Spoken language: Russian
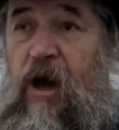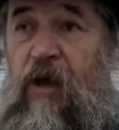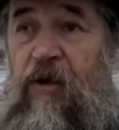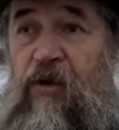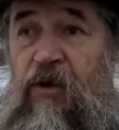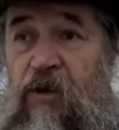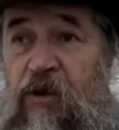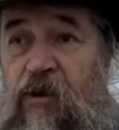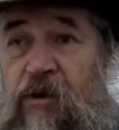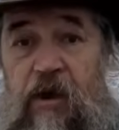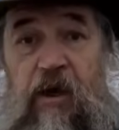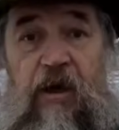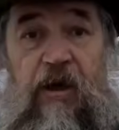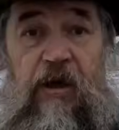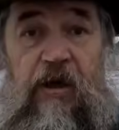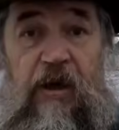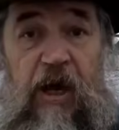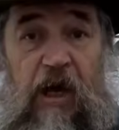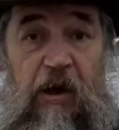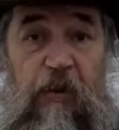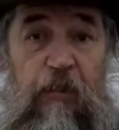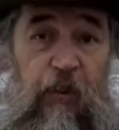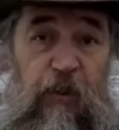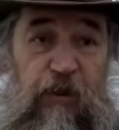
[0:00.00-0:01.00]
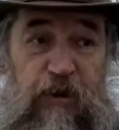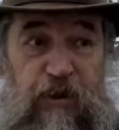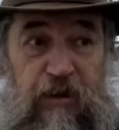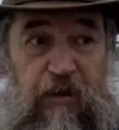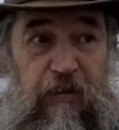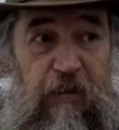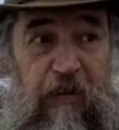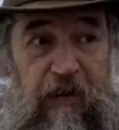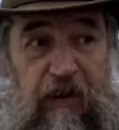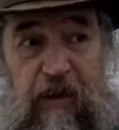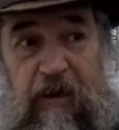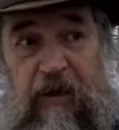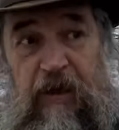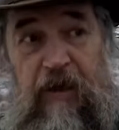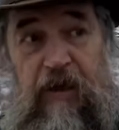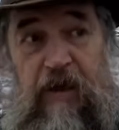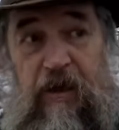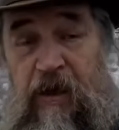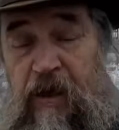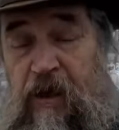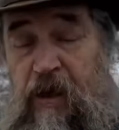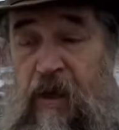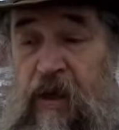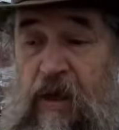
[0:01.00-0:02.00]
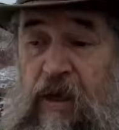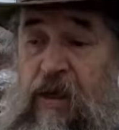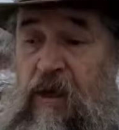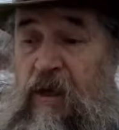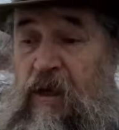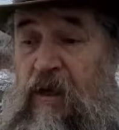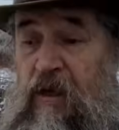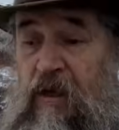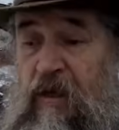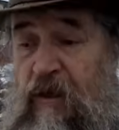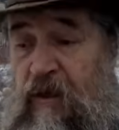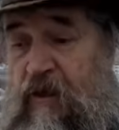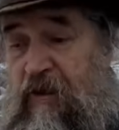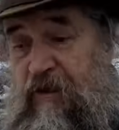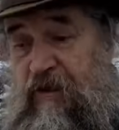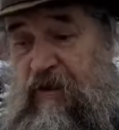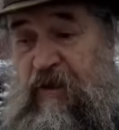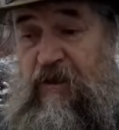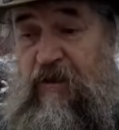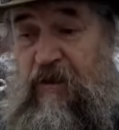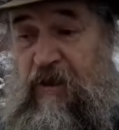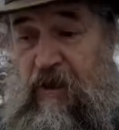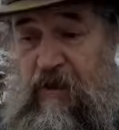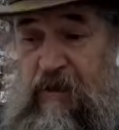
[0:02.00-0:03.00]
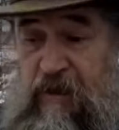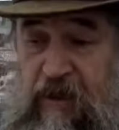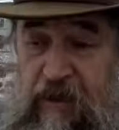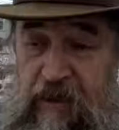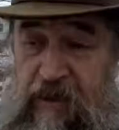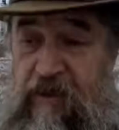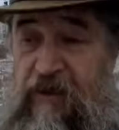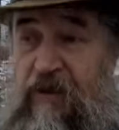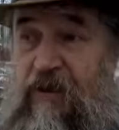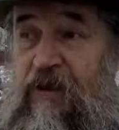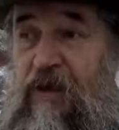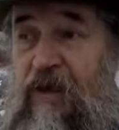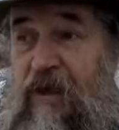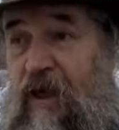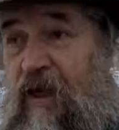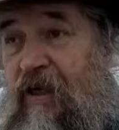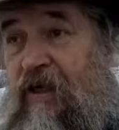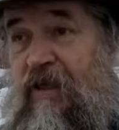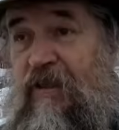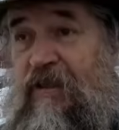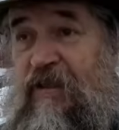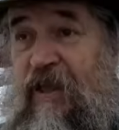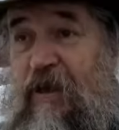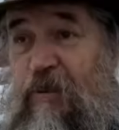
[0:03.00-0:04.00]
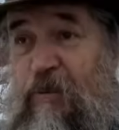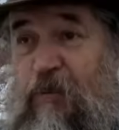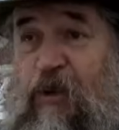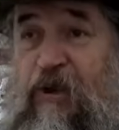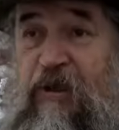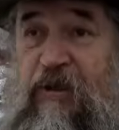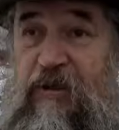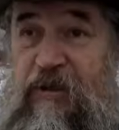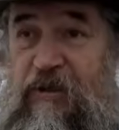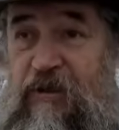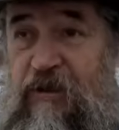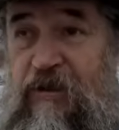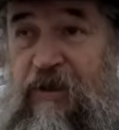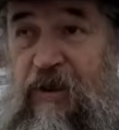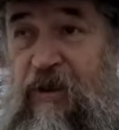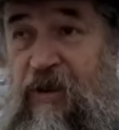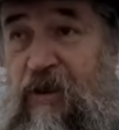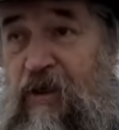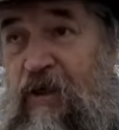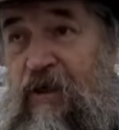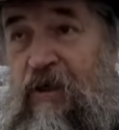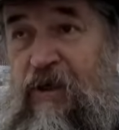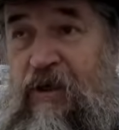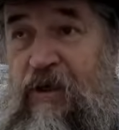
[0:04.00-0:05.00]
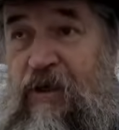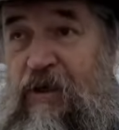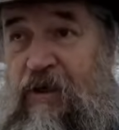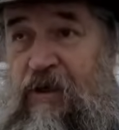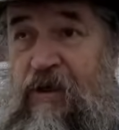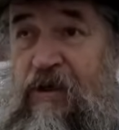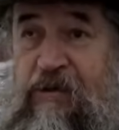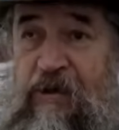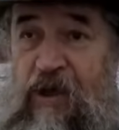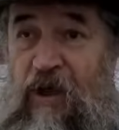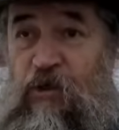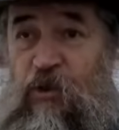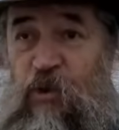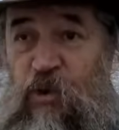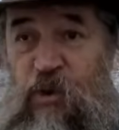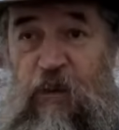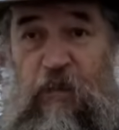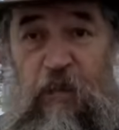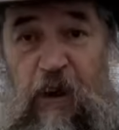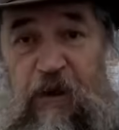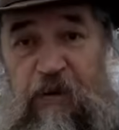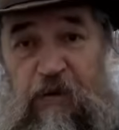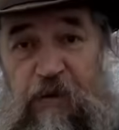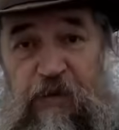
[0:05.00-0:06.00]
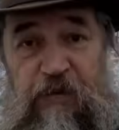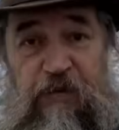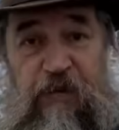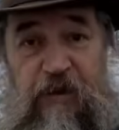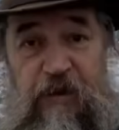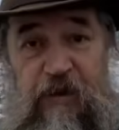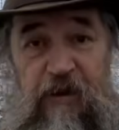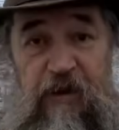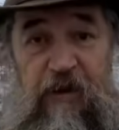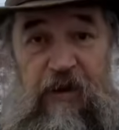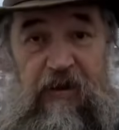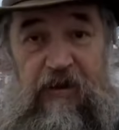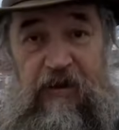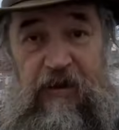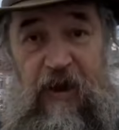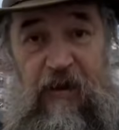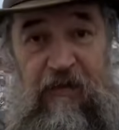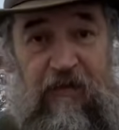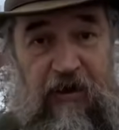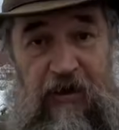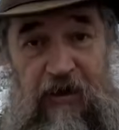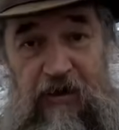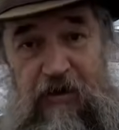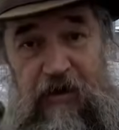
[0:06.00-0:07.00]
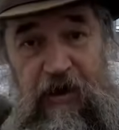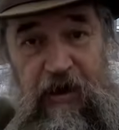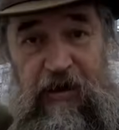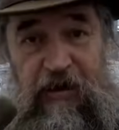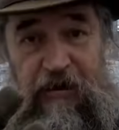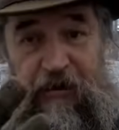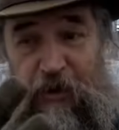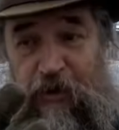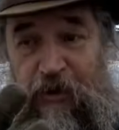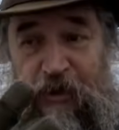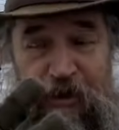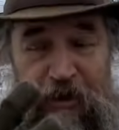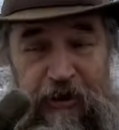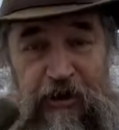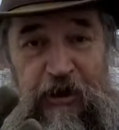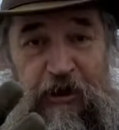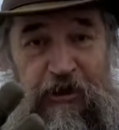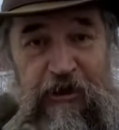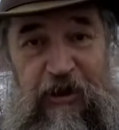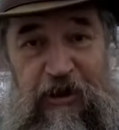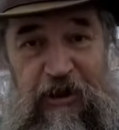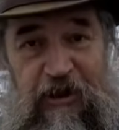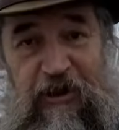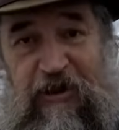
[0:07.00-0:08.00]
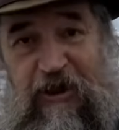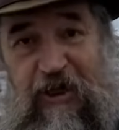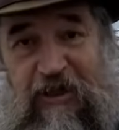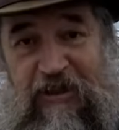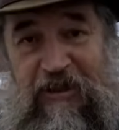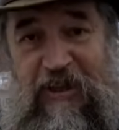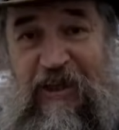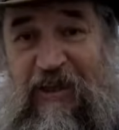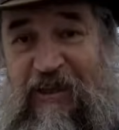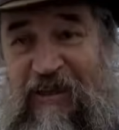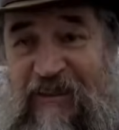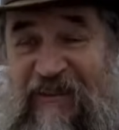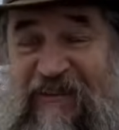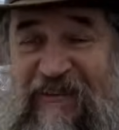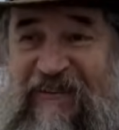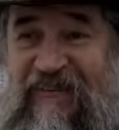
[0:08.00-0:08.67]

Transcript: Оно, как после мне сказал Александр Борисович, такое оборудование, говорит, я видел только четыре раза.